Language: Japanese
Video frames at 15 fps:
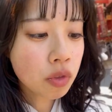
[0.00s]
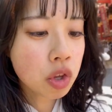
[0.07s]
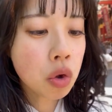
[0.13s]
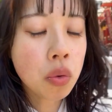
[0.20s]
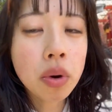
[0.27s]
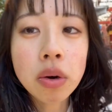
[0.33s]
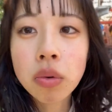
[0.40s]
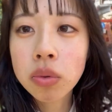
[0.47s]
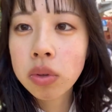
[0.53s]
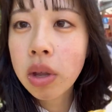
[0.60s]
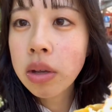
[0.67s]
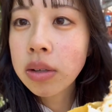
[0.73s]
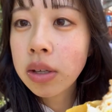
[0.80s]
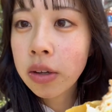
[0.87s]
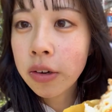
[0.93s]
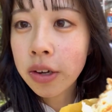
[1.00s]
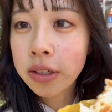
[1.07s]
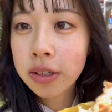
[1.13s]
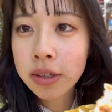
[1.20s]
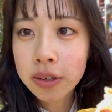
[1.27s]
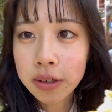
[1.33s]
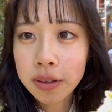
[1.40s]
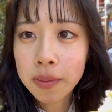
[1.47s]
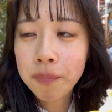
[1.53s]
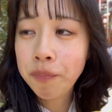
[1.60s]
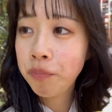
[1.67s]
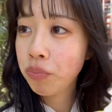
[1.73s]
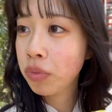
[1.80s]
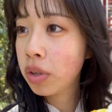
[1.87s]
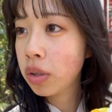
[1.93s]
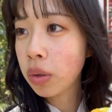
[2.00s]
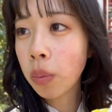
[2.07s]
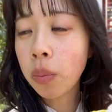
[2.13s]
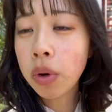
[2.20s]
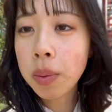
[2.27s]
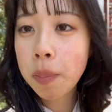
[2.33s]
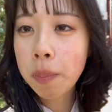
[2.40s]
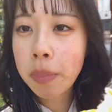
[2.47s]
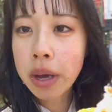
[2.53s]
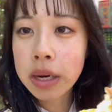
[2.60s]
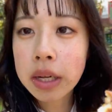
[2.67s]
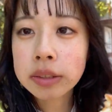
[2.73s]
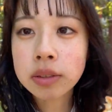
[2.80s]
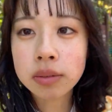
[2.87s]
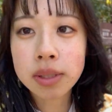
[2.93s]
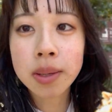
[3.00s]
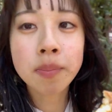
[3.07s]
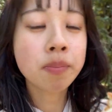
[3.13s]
今日はお天気がいいから人もいっぱいですね